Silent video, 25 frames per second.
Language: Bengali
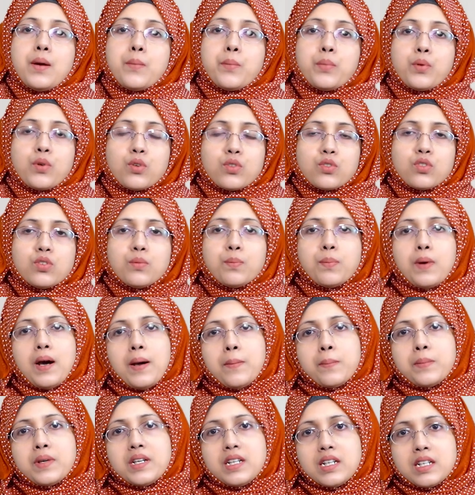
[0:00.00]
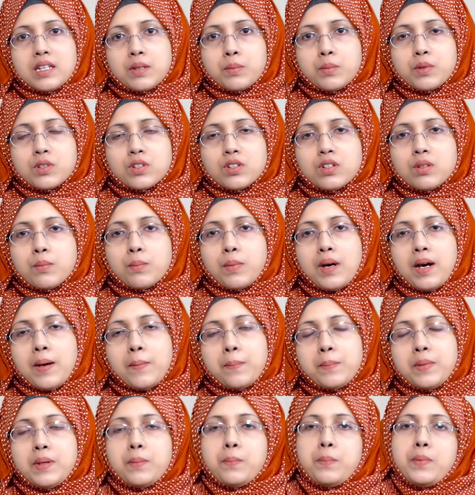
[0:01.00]
প্রোটন পাম্প ইনহিবিটর বা
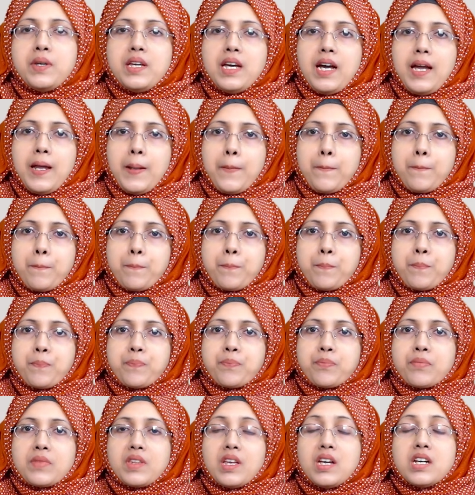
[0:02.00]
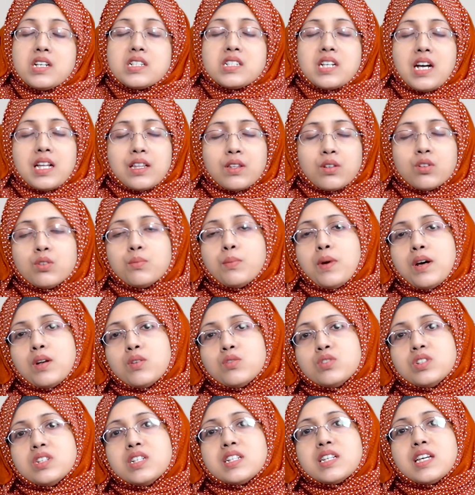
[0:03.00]
পিপিআই সাধারণ মানুষ
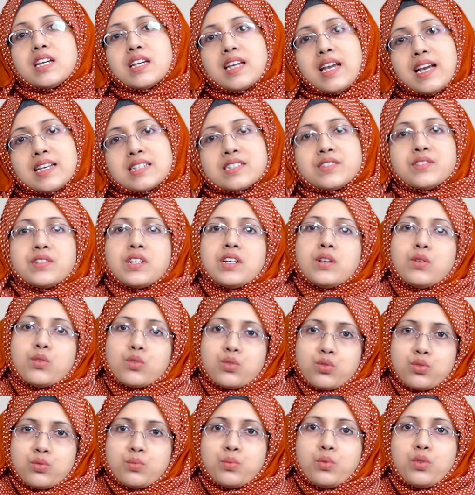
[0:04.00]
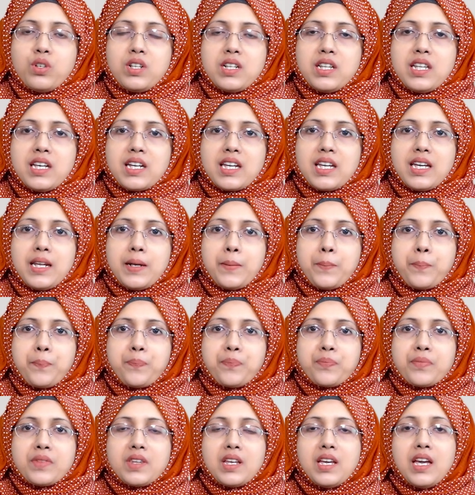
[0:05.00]
এটিকে গ্যাস্ট্রিকের ওষুধ বলে থাকেন
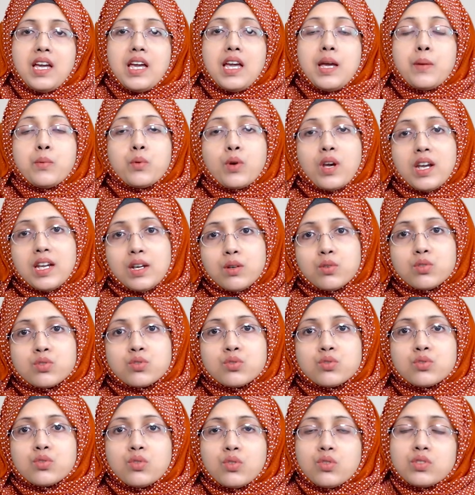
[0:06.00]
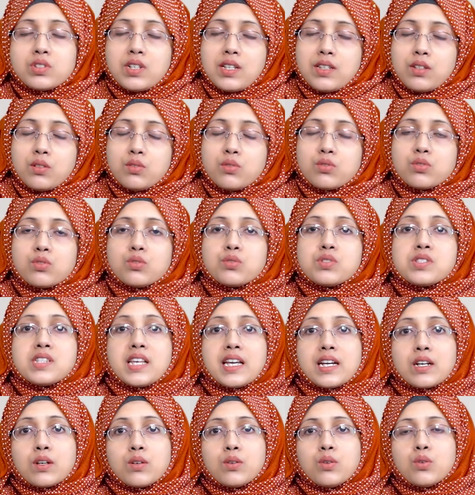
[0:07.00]
এবং এই ওষুধগুলো সাধারণত
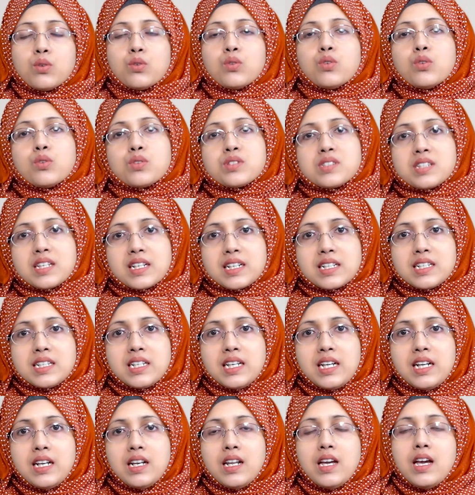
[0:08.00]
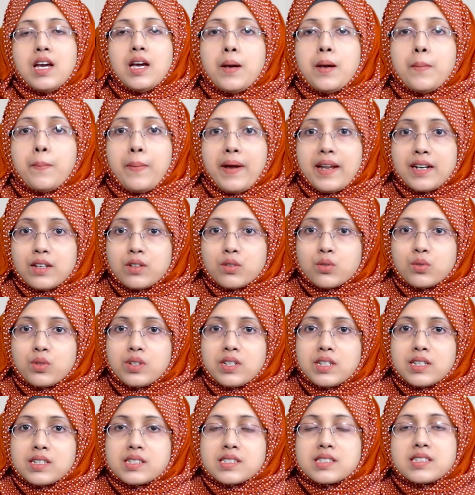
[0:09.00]
সেকলো লোসেকটিল
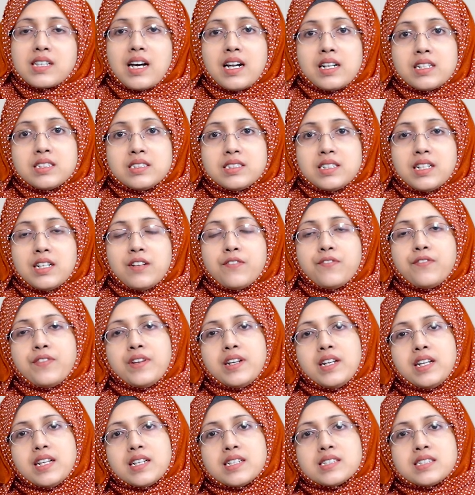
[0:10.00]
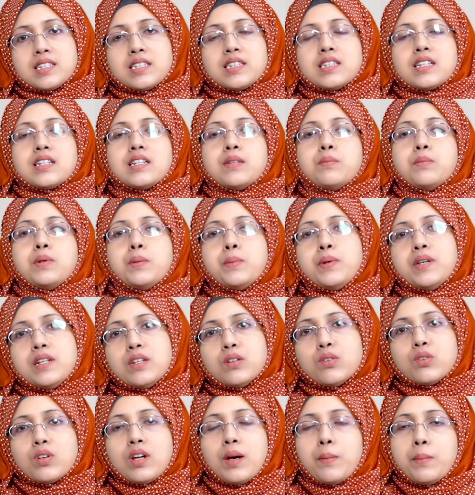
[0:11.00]
প্যান্টোনিক্স সার্জেল ফিনিক্স ইত্যাদি বিভিন্ন
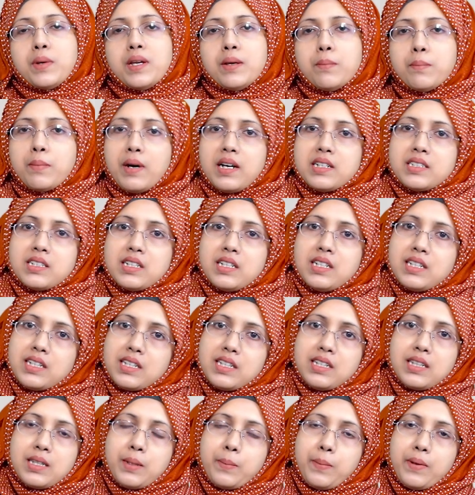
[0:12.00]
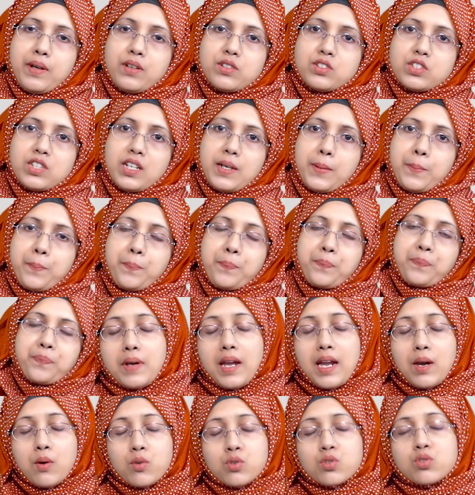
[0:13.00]
নামে বাজারে কিনতে পাওয়া যায়
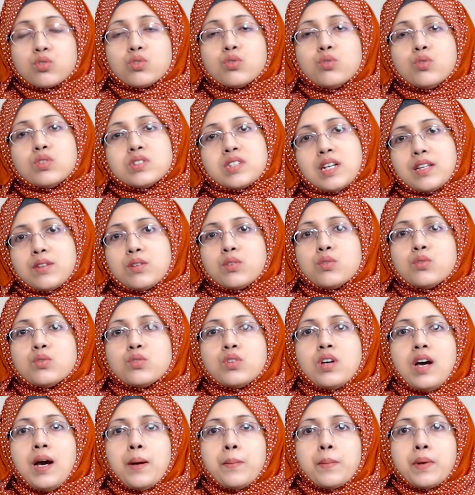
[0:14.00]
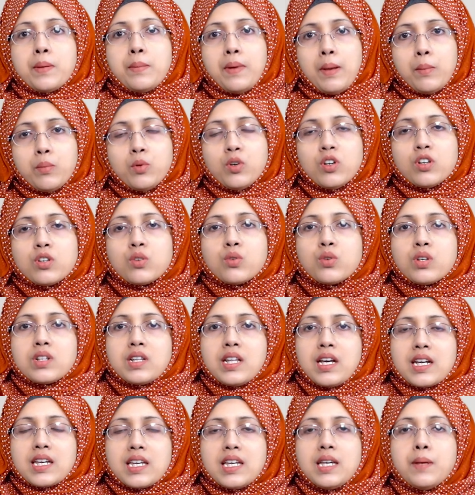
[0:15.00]
এই ওষুধগুলো সাধারণত আমরা ব্যবহার করে
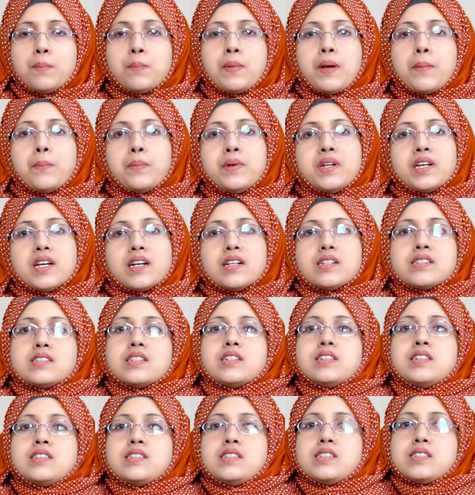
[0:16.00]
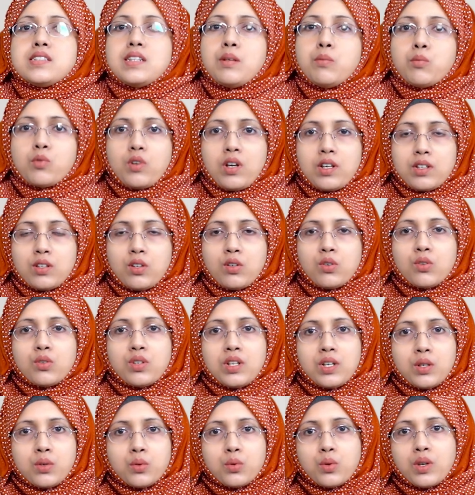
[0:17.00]
থাকি পেপটিক আলসার ডিজিজ নামক এক
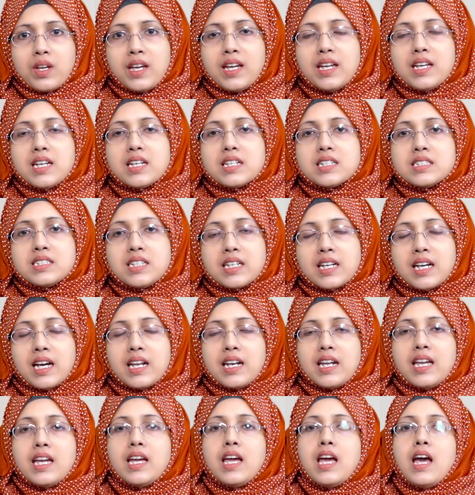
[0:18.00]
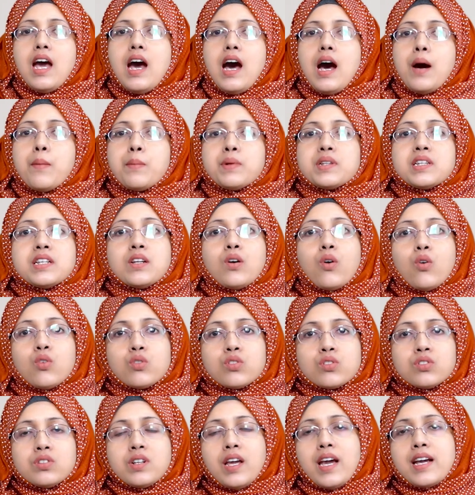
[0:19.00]
ধরনের রোগে যেখানে আমাদের
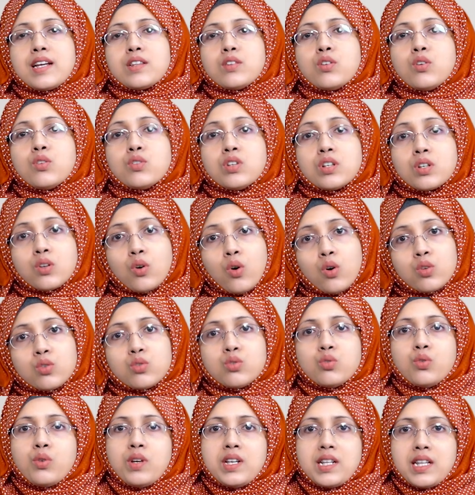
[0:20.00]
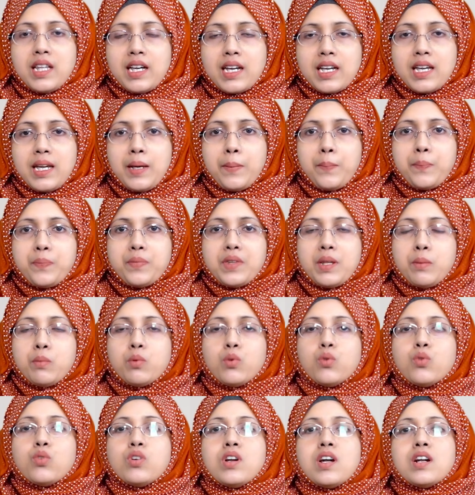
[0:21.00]
অন্ত্রে এক ধরনের ক্ষত হয়ে থাকে এবং
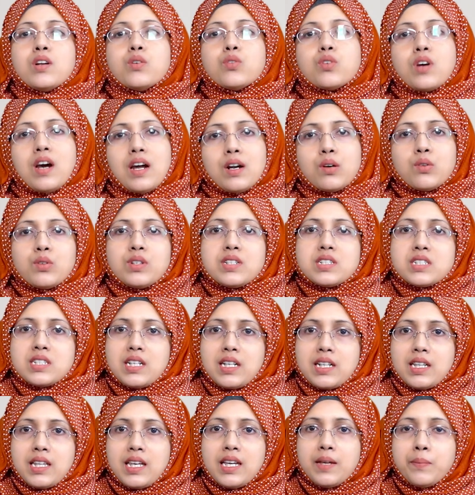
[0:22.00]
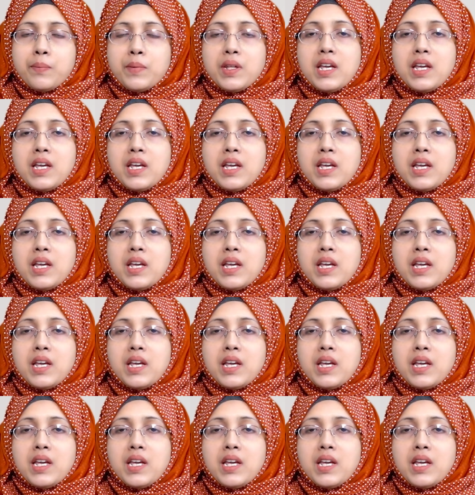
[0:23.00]
অন্যান্য কারণের সাথে